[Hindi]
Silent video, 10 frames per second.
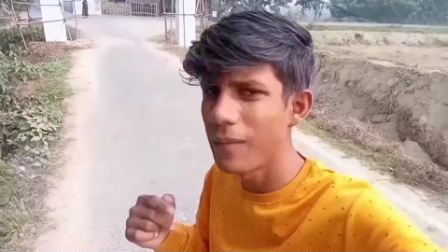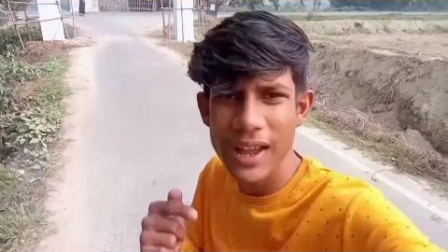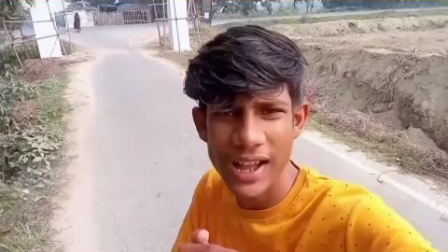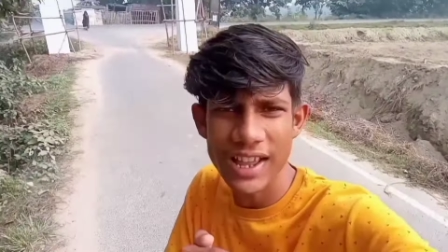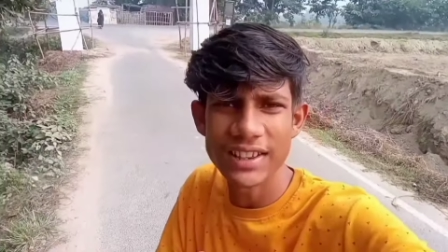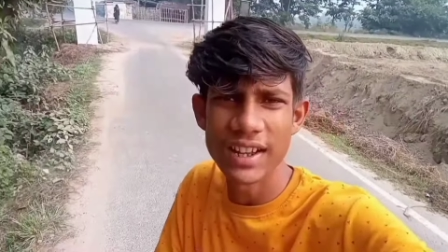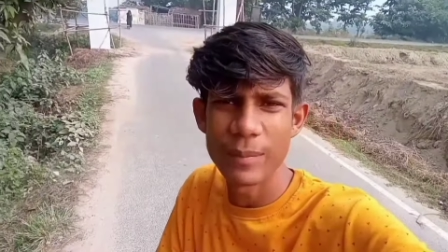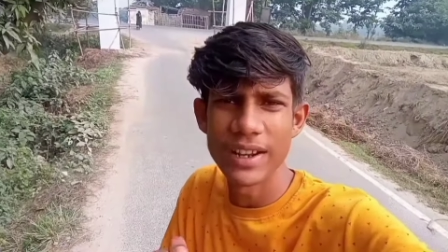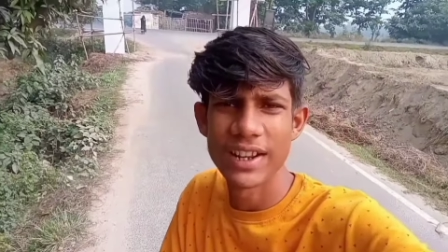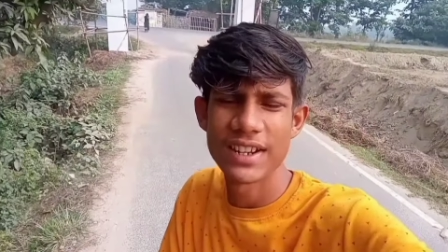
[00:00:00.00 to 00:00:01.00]
और मैं आया
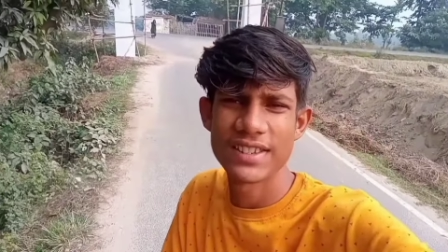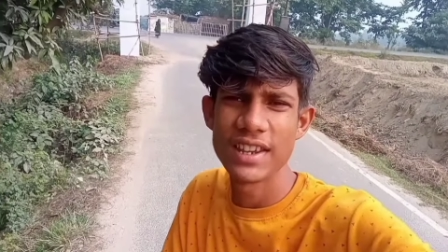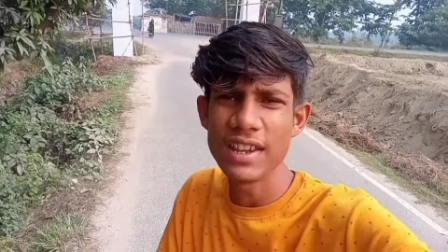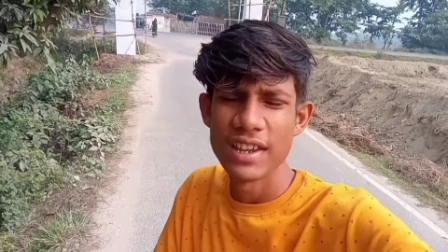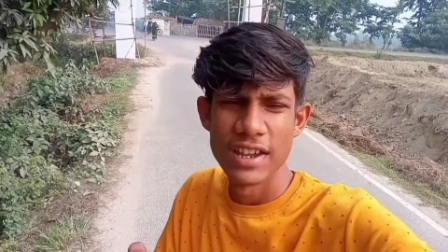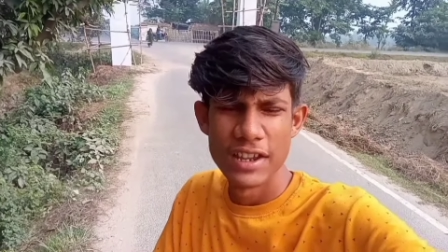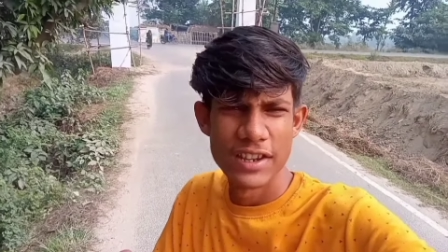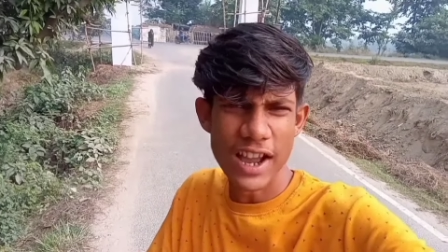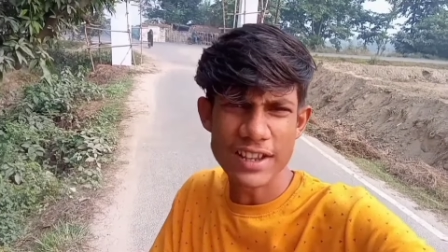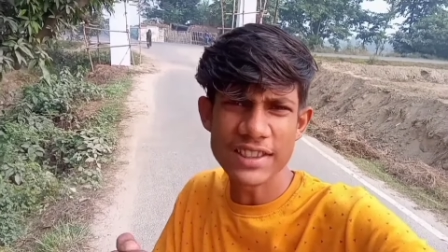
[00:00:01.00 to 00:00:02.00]
था अपने घर से
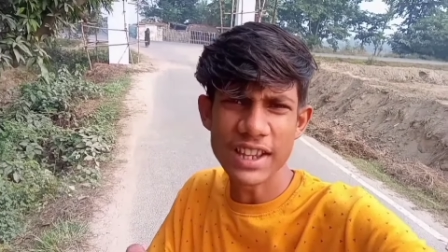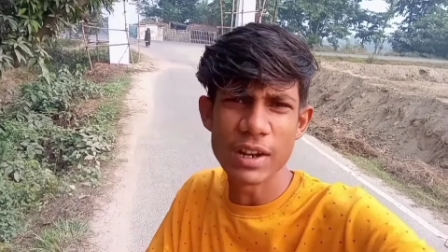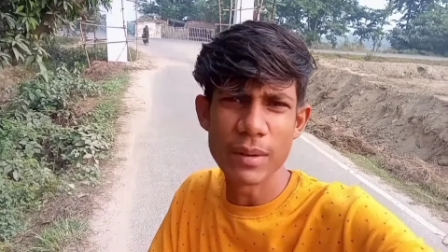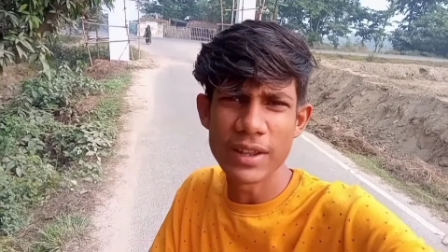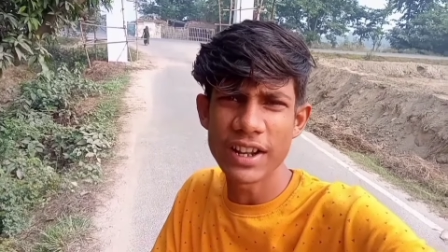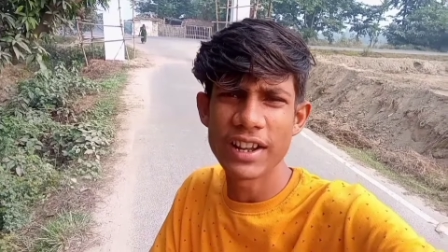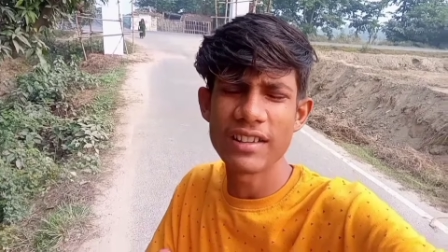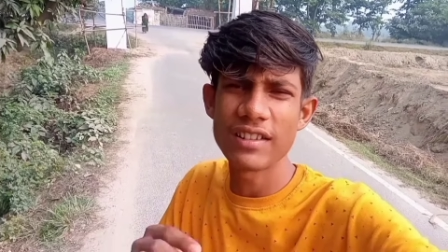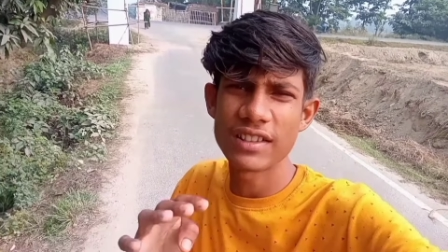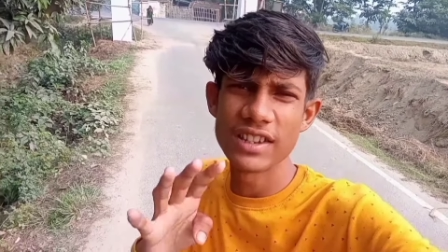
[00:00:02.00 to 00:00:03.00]
यहाँ से तकरीबन मेरा
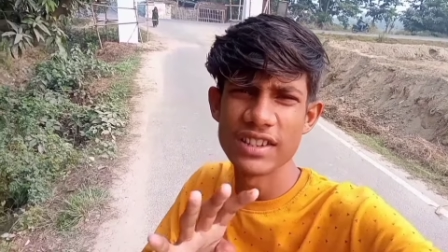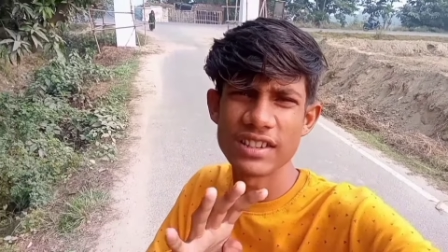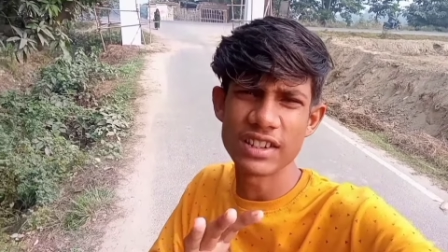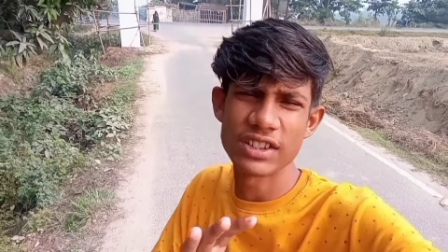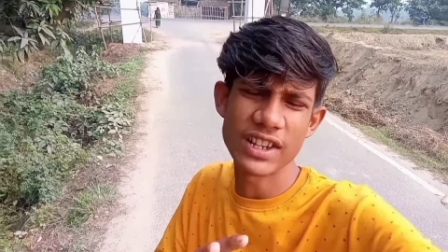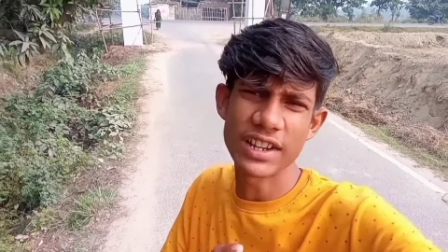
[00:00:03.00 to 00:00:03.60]
घर तीन